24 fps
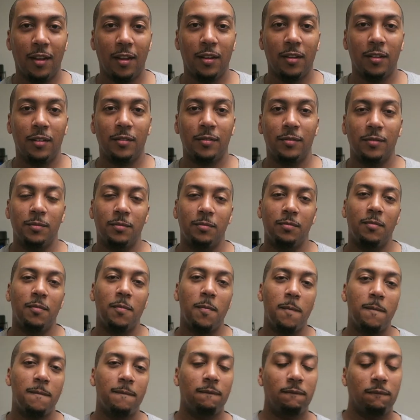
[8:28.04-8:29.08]
いしょ髪切った
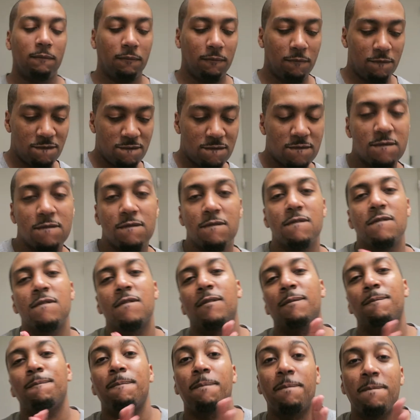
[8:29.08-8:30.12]

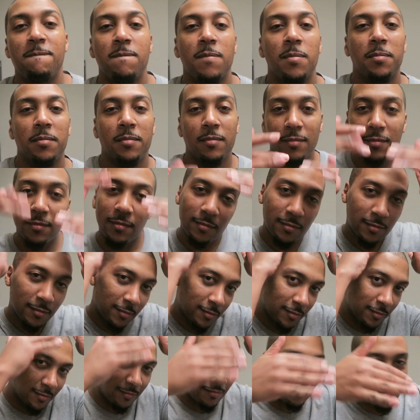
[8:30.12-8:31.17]
o ックスッキリ
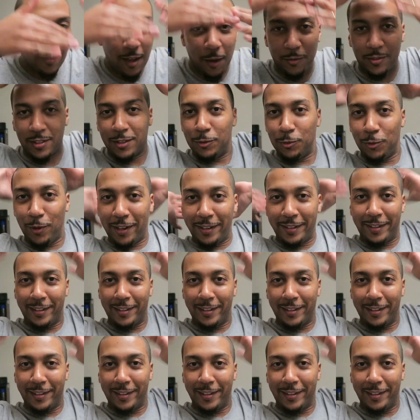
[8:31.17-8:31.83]
でもかっこつけない